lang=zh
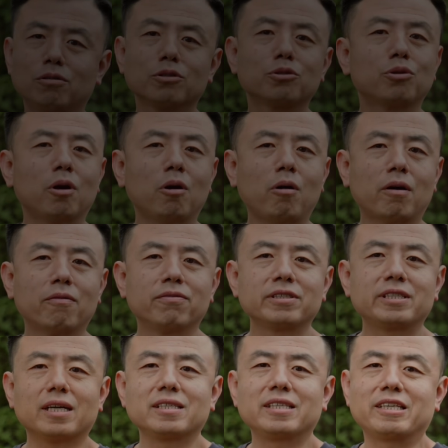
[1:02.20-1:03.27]
说全画幅
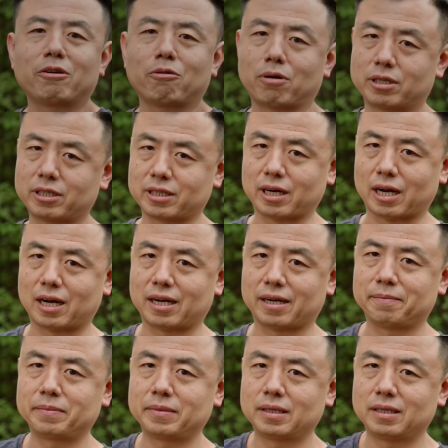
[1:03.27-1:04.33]
相机这块市场
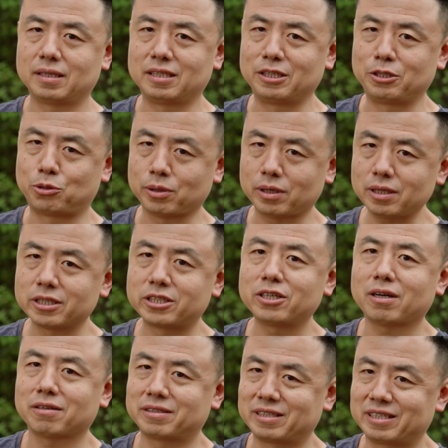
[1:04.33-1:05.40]
啊，你觉得知
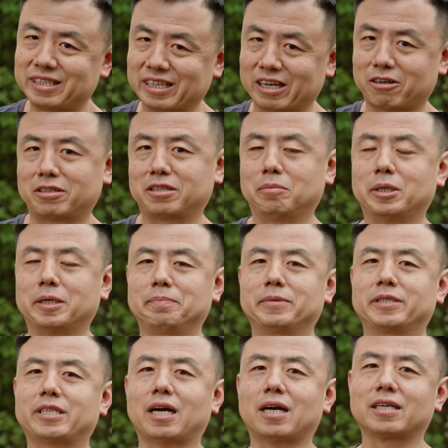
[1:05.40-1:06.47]
道自己想要什么，
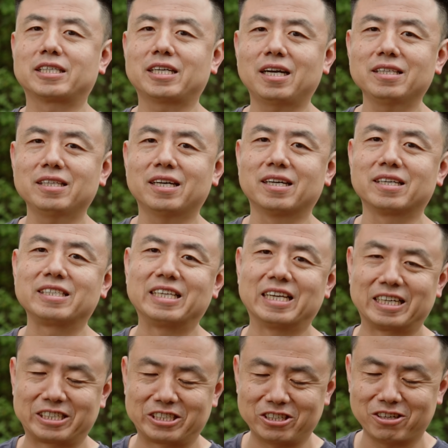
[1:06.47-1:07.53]
厂商呢
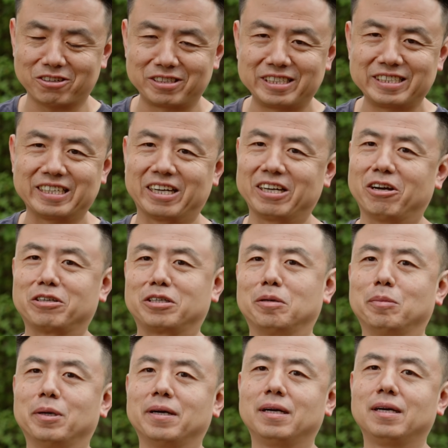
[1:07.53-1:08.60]
也知道你想要
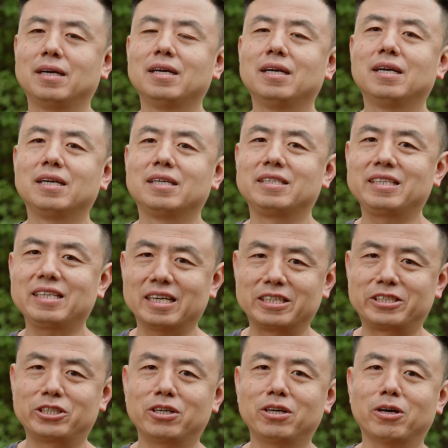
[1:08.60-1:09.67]
什么，你也
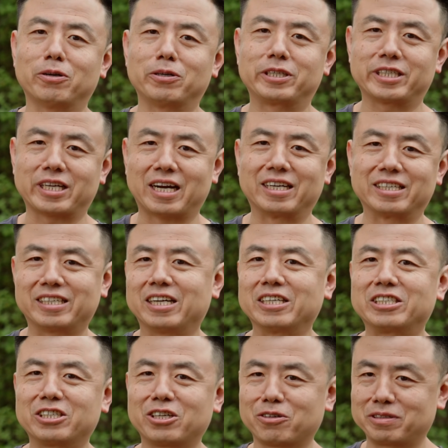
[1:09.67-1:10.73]
知道厂商
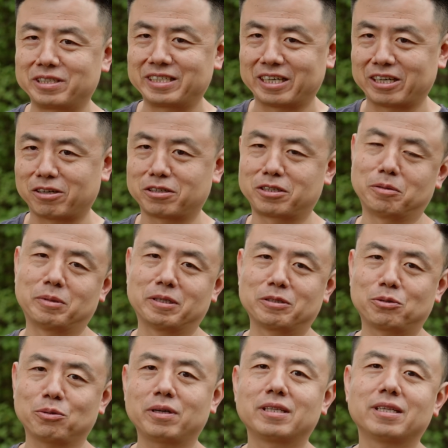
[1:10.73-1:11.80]
知道你想要什么，
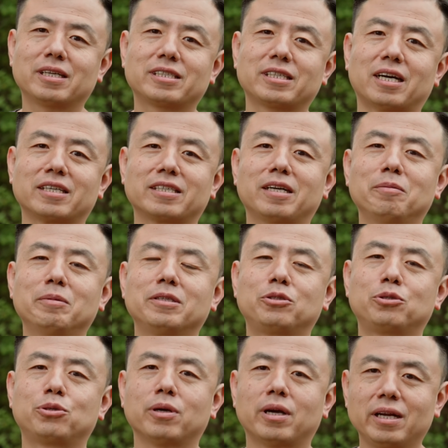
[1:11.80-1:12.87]
所以呢，厂商们
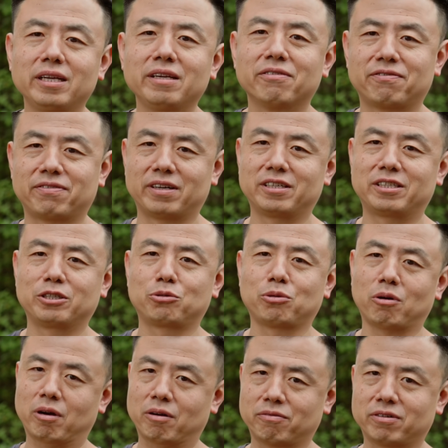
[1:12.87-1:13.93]
全力粉饰
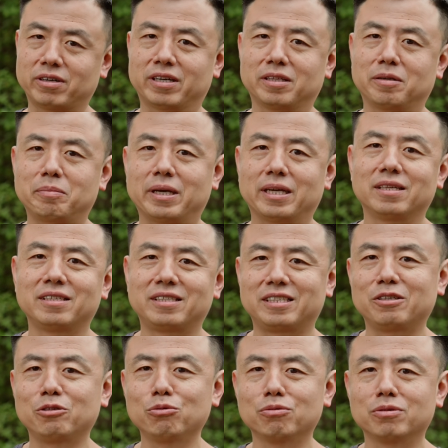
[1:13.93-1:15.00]
全画幅，让它变得
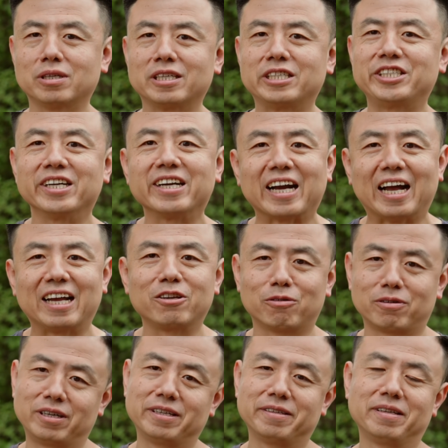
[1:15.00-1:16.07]
极度的性感
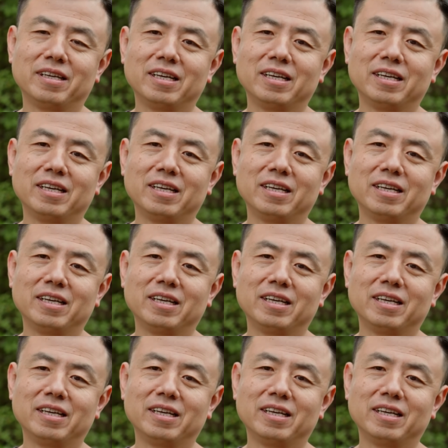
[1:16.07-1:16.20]
诱人。